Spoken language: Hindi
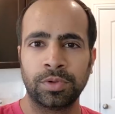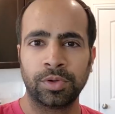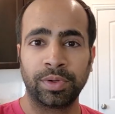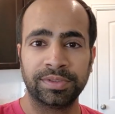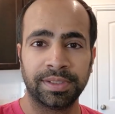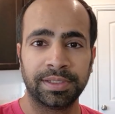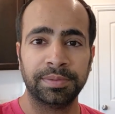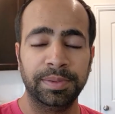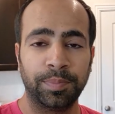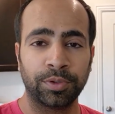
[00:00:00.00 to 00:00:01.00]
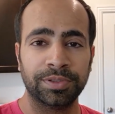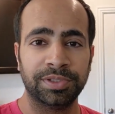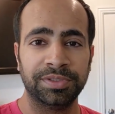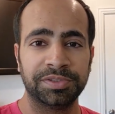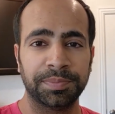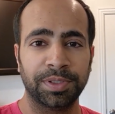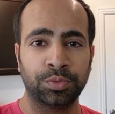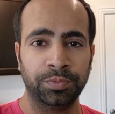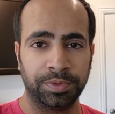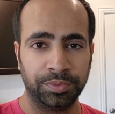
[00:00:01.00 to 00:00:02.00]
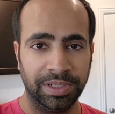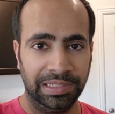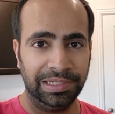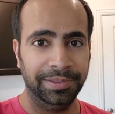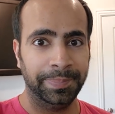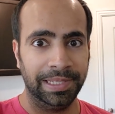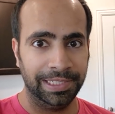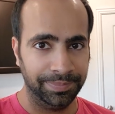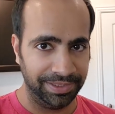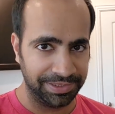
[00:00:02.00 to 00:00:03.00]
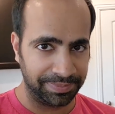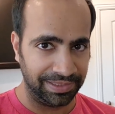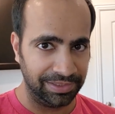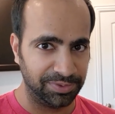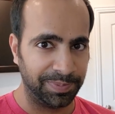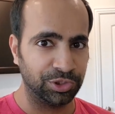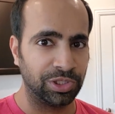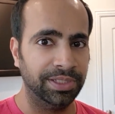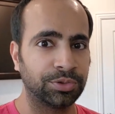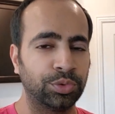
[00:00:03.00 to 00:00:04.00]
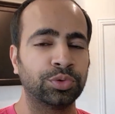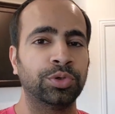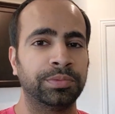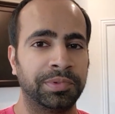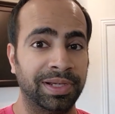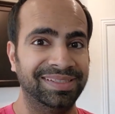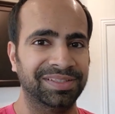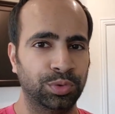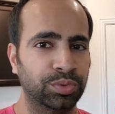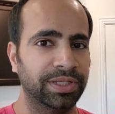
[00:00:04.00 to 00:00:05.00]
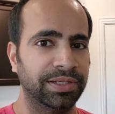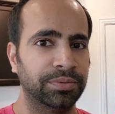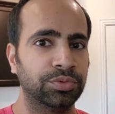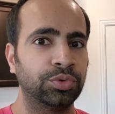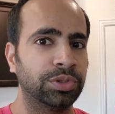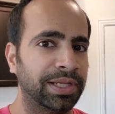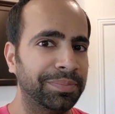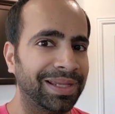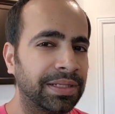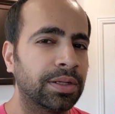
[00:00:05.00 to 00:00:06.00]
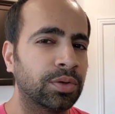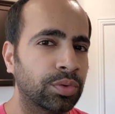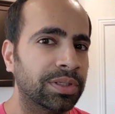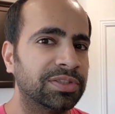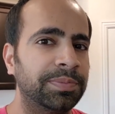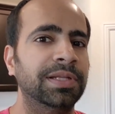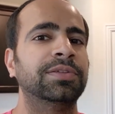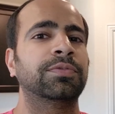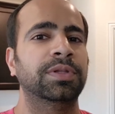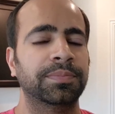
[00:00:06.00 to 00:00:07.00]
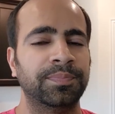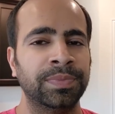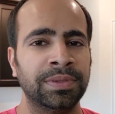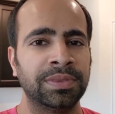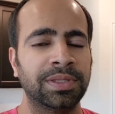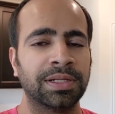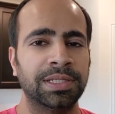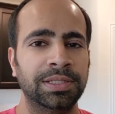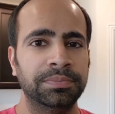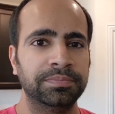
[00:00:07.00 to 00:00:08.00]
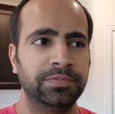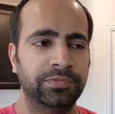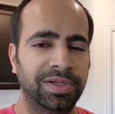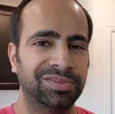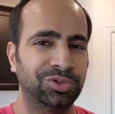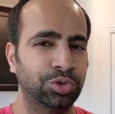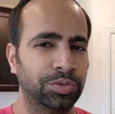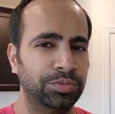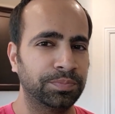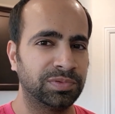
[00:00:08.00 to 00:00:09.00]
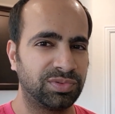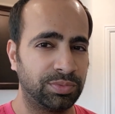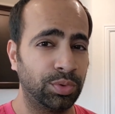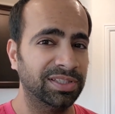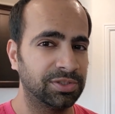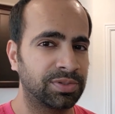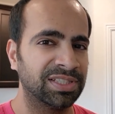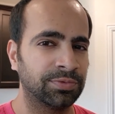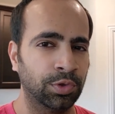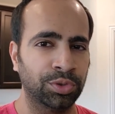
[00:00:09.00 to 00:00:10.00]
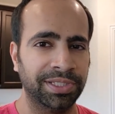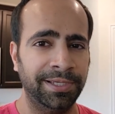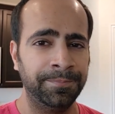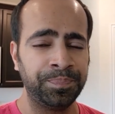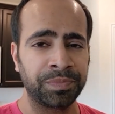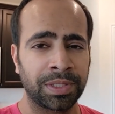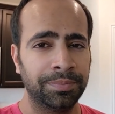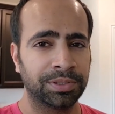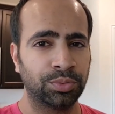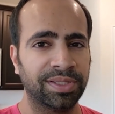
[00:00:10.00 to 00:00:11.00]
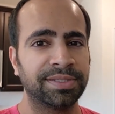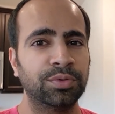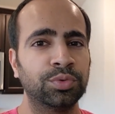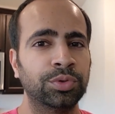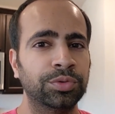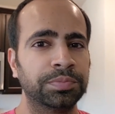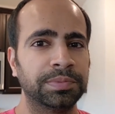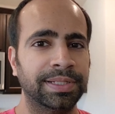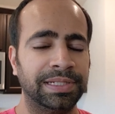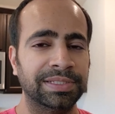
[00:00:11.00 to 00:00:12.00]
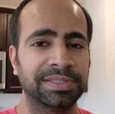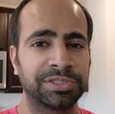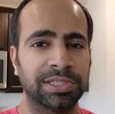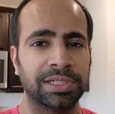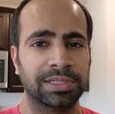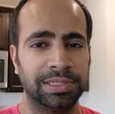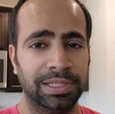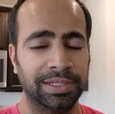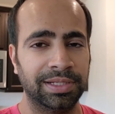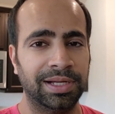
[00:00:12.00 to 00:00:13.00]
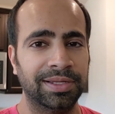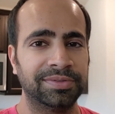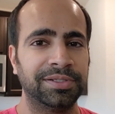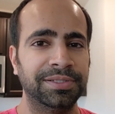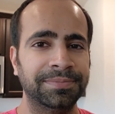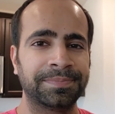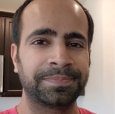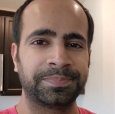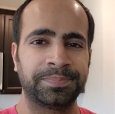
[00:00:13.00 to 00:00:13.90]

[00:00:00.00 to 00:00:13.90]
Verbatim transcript: और वाइज एक इंपॉर्टेंट चीज़ जब नकुन नकुन काट लें पहली बार जब काट लें स्पेशली तो उनको ट्रीट ज़रूर दें उनको लाइक मेक इट अ गुड एक्सपीरियंस हो दें ताकि वैसे तो थोड़ा स्ट्रेसफुल होता है बट थोड़ा सा उनको एटलीस्ट अच्छा लगेगा आगे से ना